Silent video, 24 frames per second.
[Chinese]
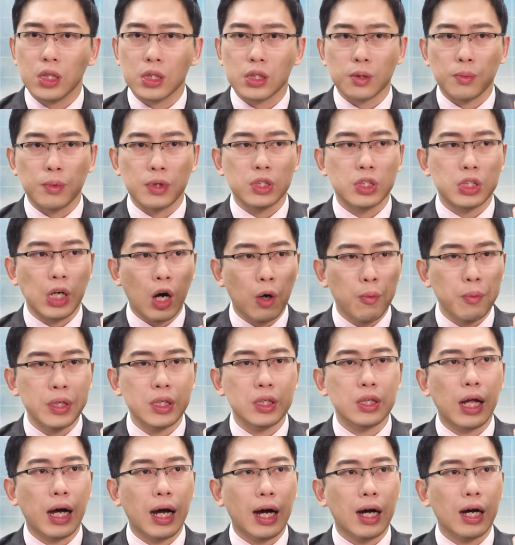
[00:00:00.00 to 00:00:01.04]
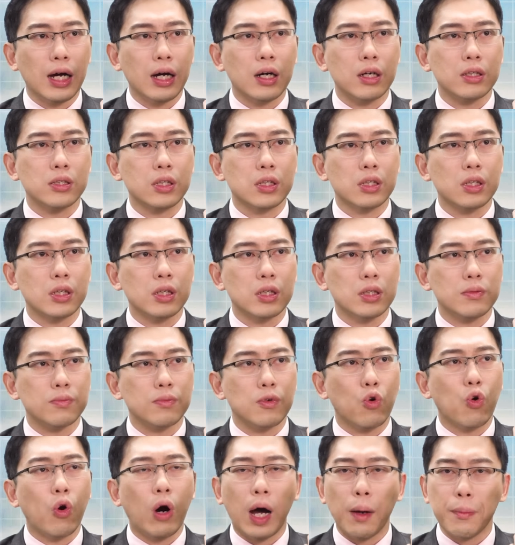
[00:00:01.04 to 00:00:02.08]
什么小米啦、那个
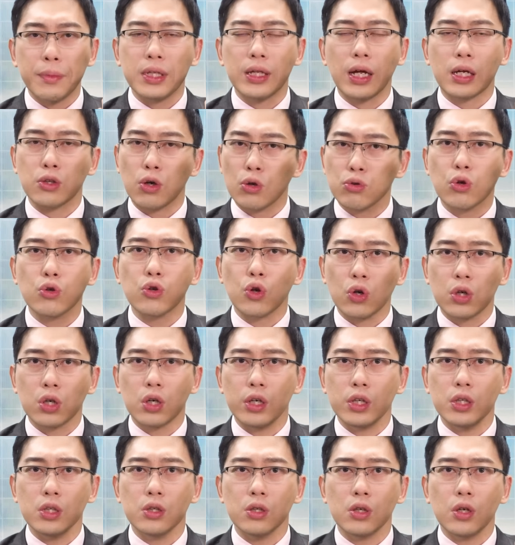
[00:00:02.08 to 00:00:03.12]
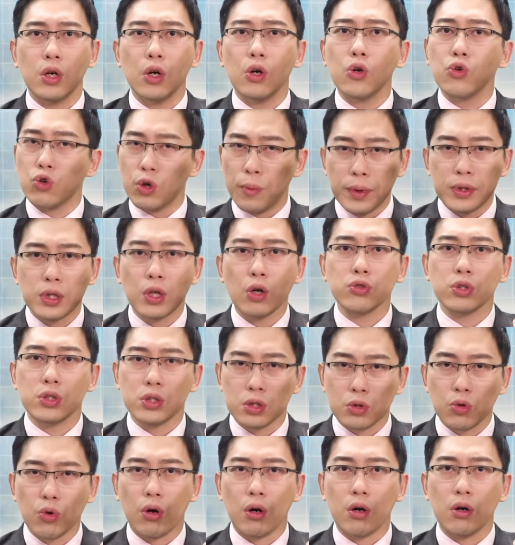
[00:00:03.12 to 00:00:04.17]
华米啦，通通都可以。可以，我们都
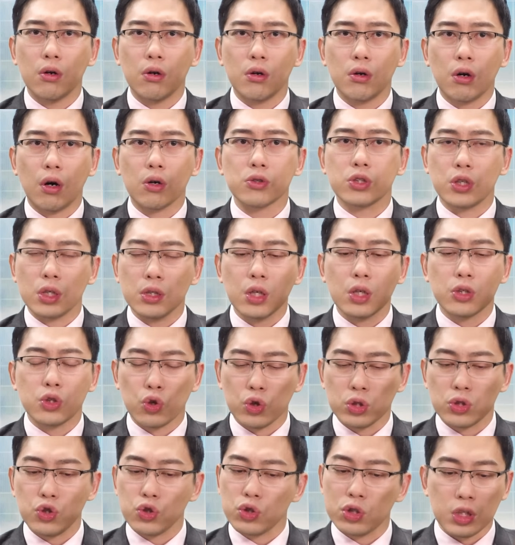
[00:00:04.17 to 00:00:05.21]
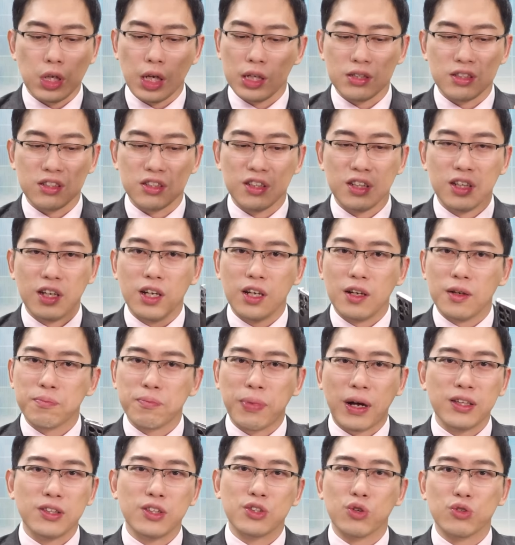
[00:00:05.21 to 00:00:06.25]
试过，哦，真的就就是这样子。
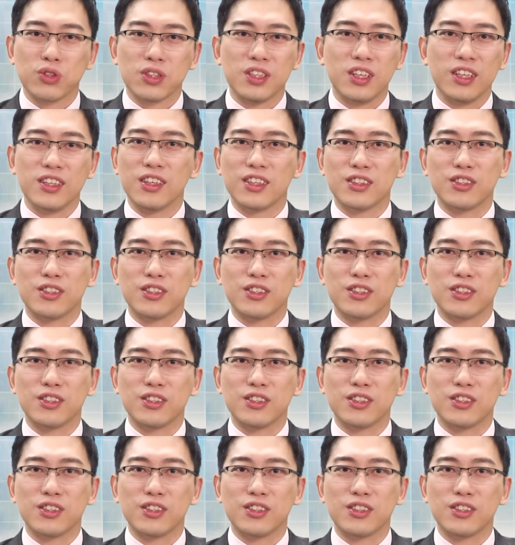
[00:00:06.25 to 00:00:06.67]
把你的手机拎着